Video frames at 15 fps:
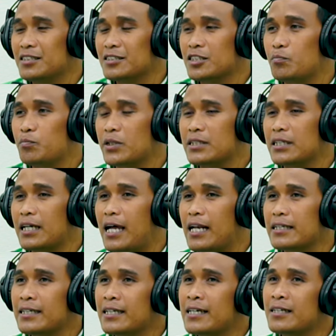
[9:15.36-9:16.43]
Seperti
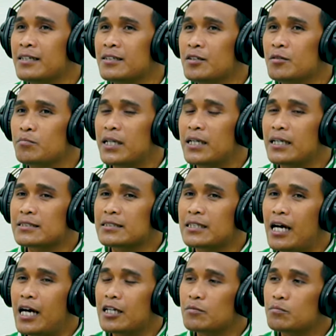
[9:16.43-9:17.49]
halnya pada
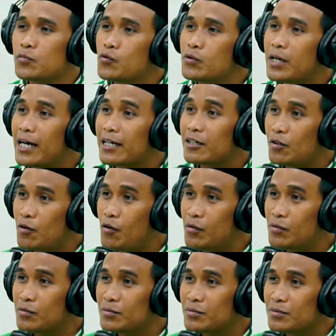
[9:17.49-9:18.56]
saat Bung
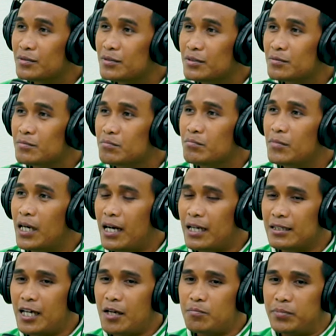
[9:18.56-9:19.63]
Karno
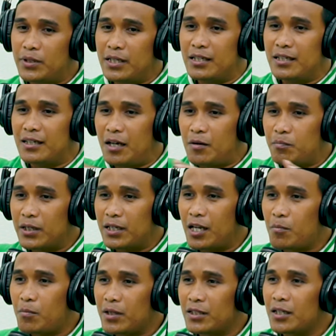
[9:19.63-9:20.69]
menghadapi apa
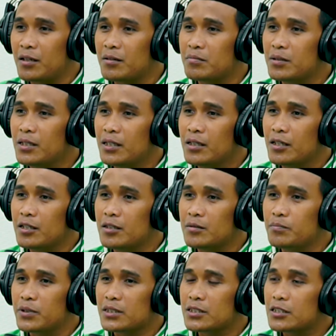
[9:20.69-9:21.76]
namanya Eh,
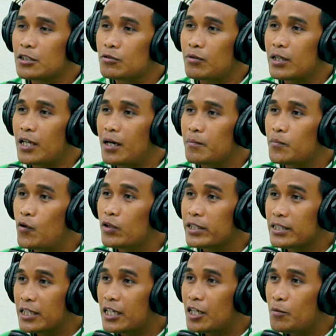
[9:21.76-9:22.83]
perseteruan
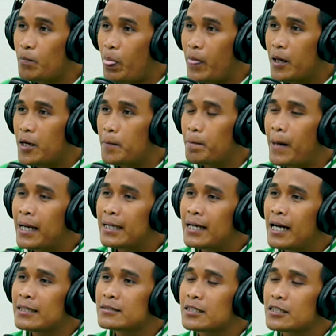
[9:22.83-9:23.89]
politik
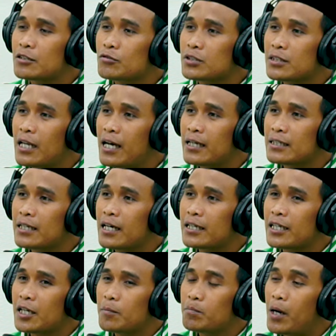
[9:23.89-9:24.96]
maka cetuslah
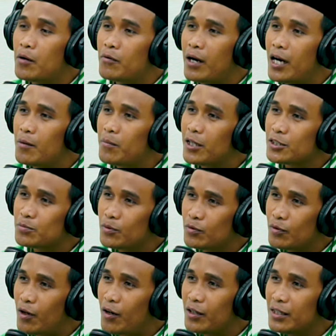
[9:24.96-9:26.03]
dari bawah hab
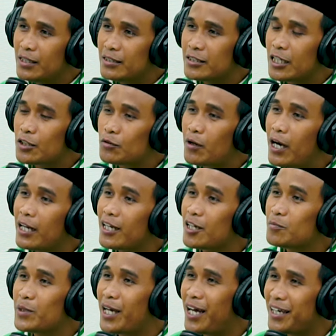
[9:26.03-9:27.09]
Asbullah yaitu
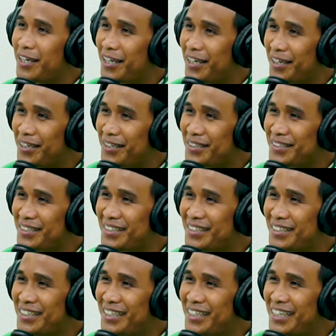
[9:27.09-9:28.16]
halal bihalal.
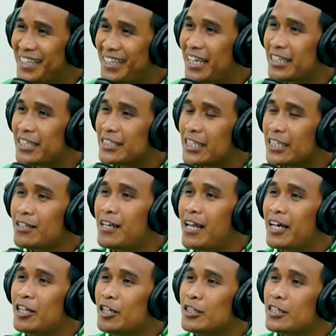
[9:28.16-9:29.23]
Hmm. Nah
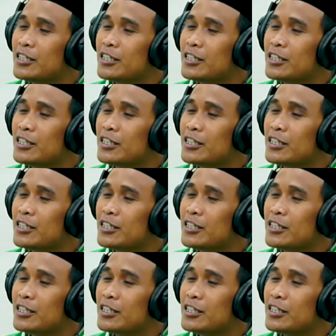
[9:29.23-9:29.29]
disitulah